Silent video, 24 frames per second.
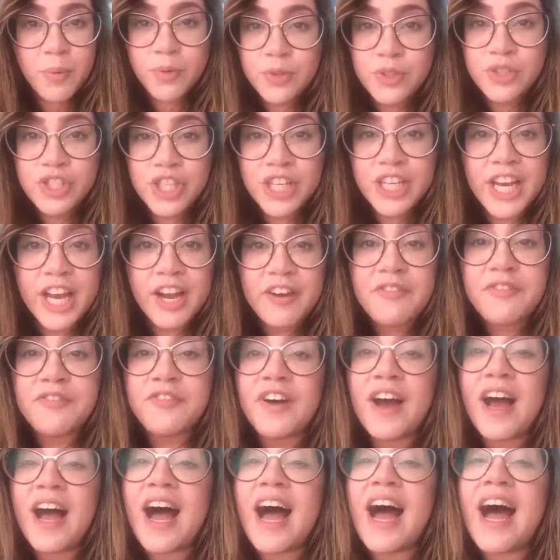podia
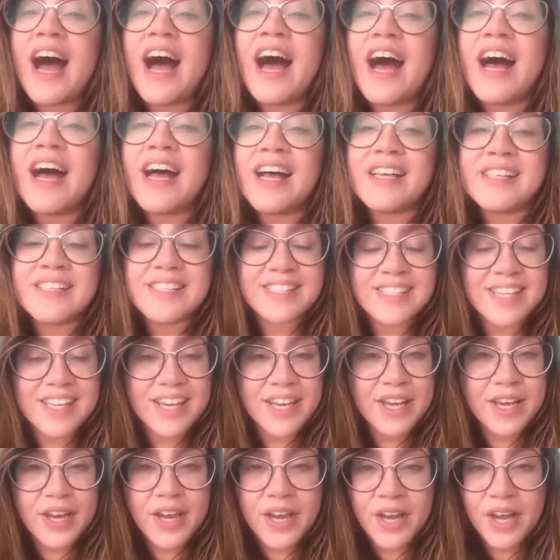
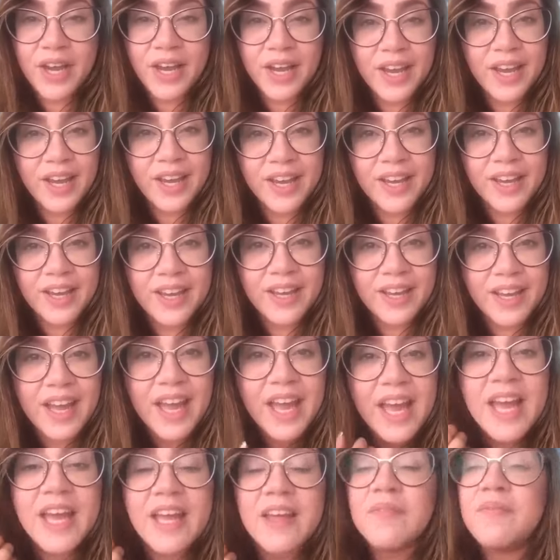
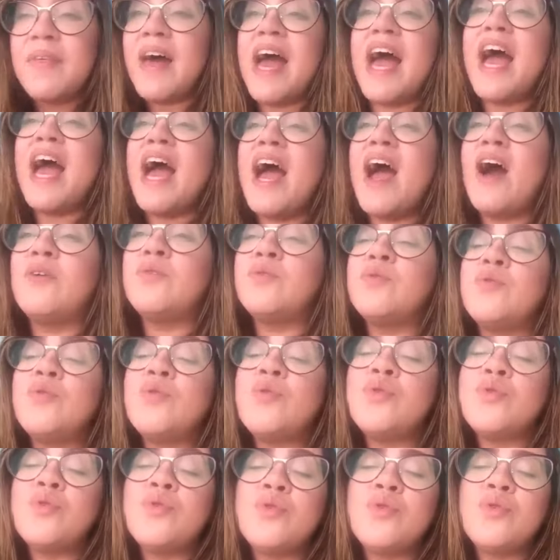fazer.
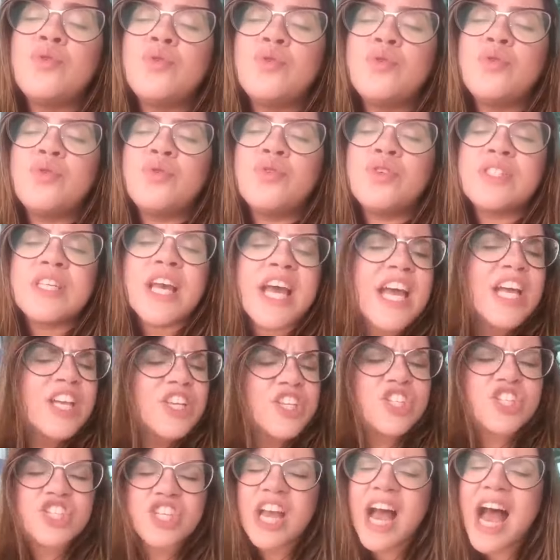Deus mãos
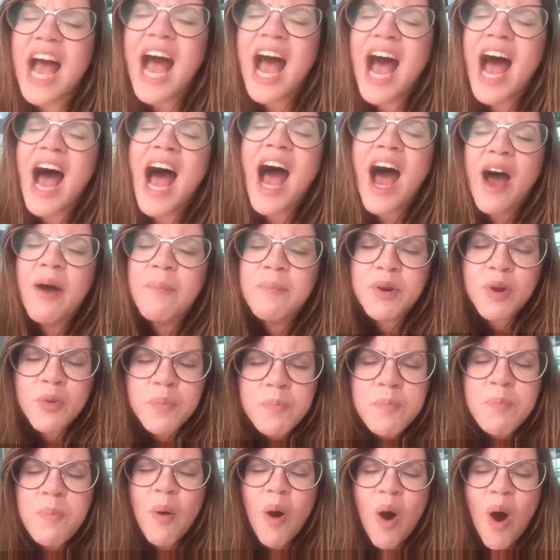já
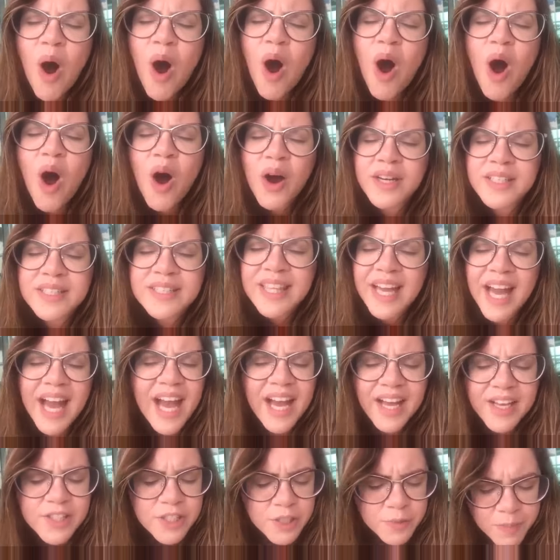abriu
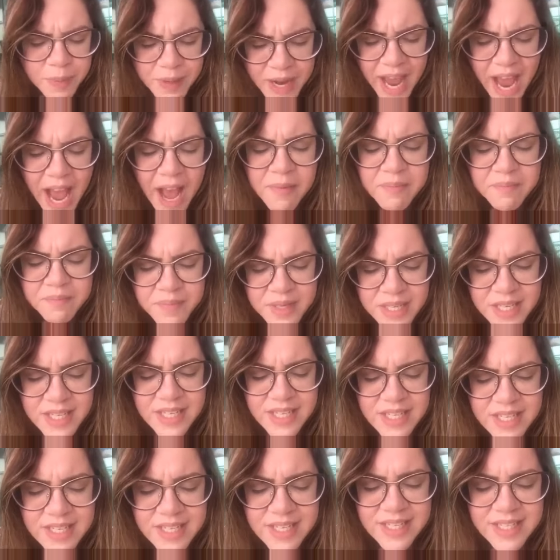portas para
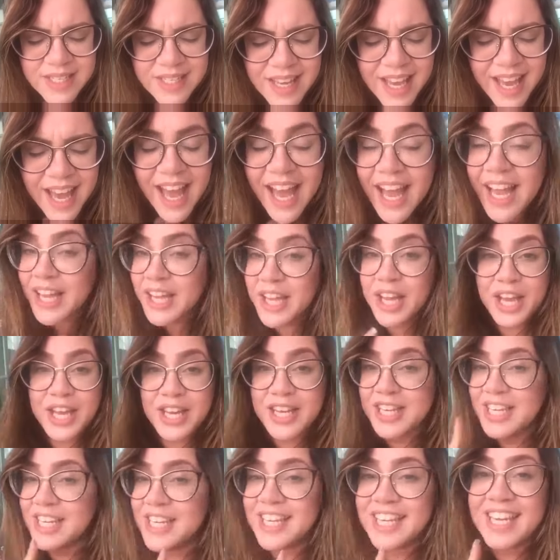mim
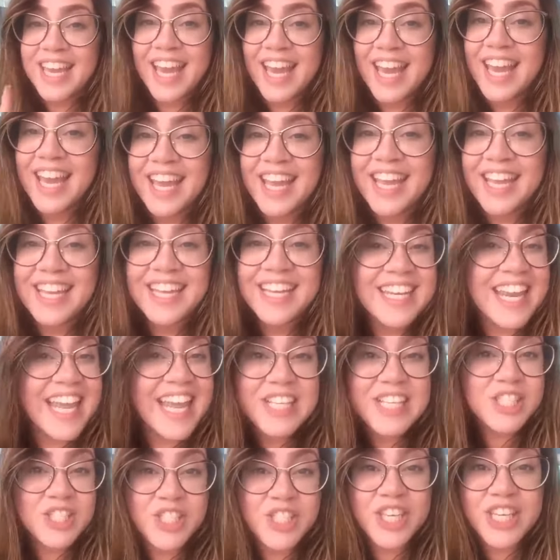que ninguém
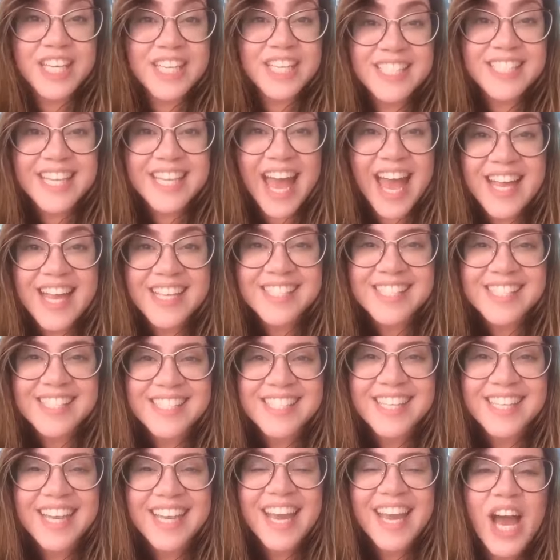nem se
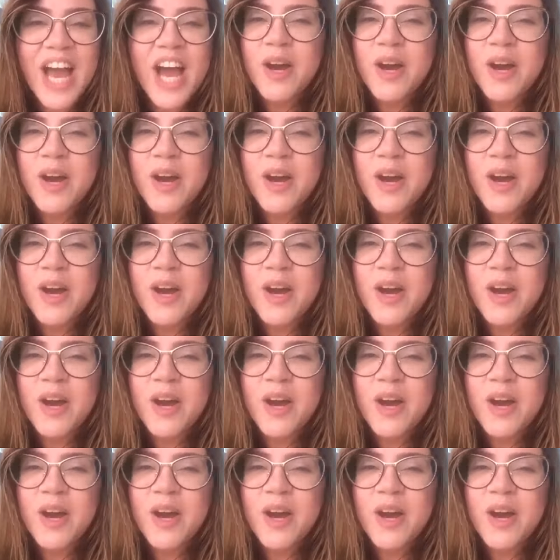quisesse